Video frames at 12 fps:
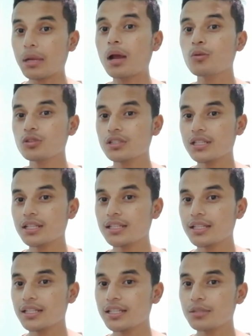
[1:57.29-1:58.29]
mau
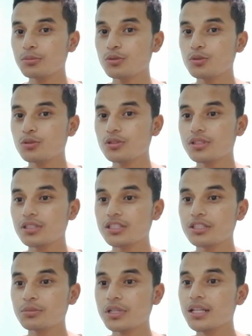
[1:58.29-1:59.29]
ternyata ya Ibu
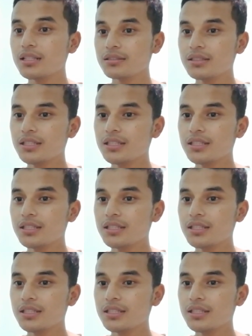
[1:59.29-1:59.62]
Risma